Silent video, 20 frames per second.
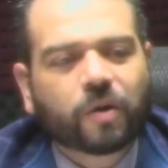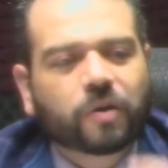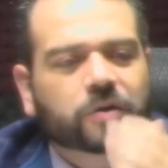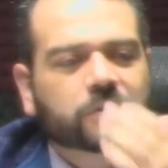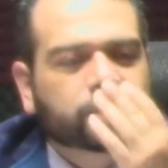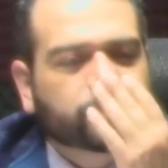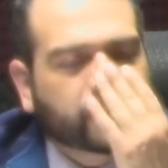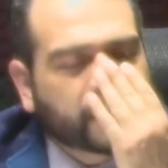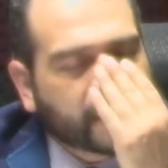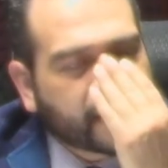
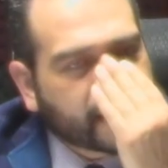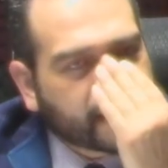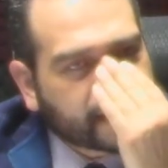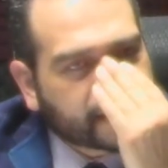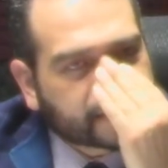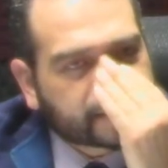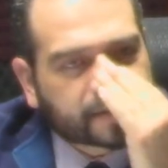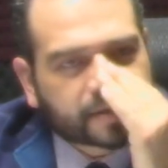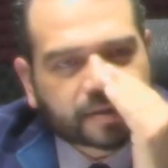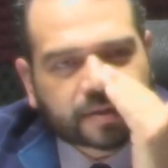Los
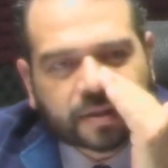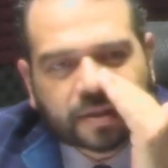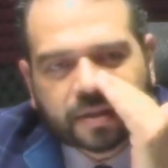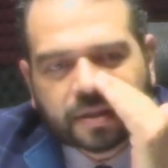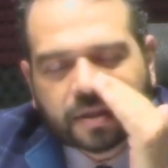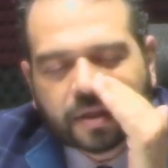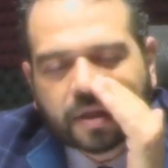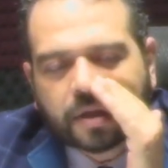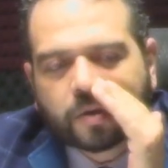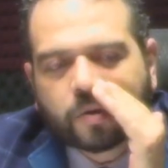pliegues
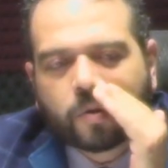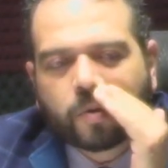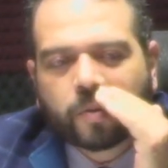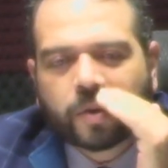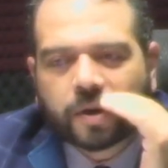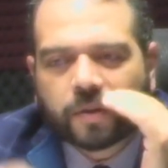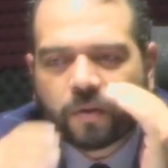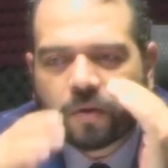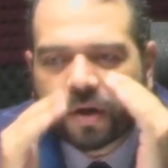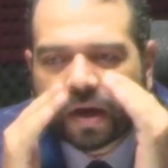del
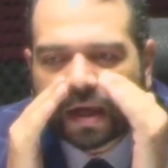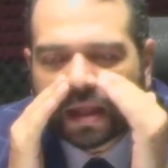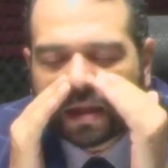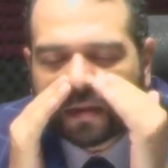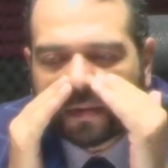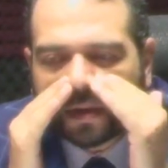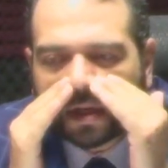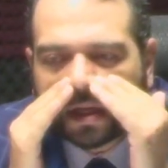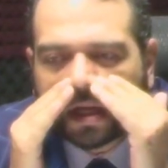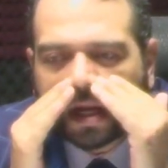cubreboca
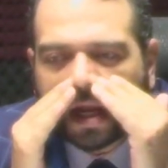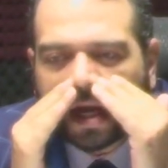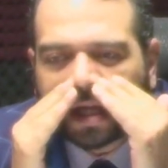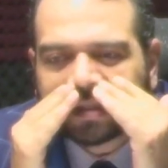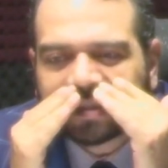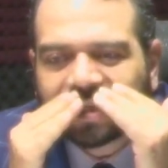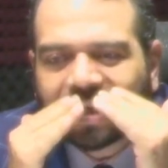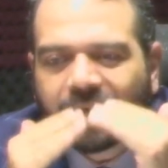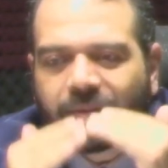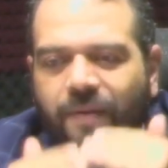deben ir
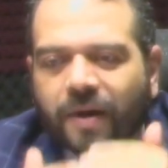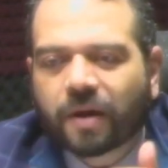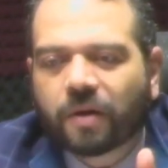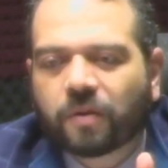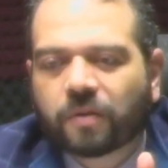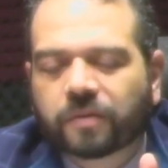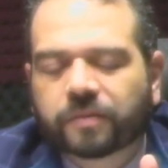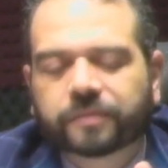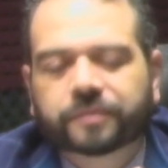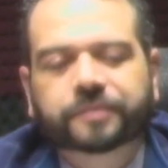hacia
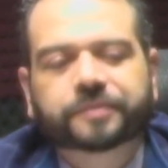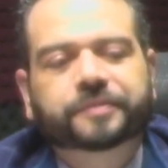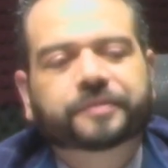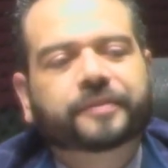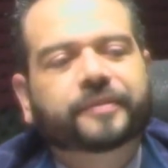abajo.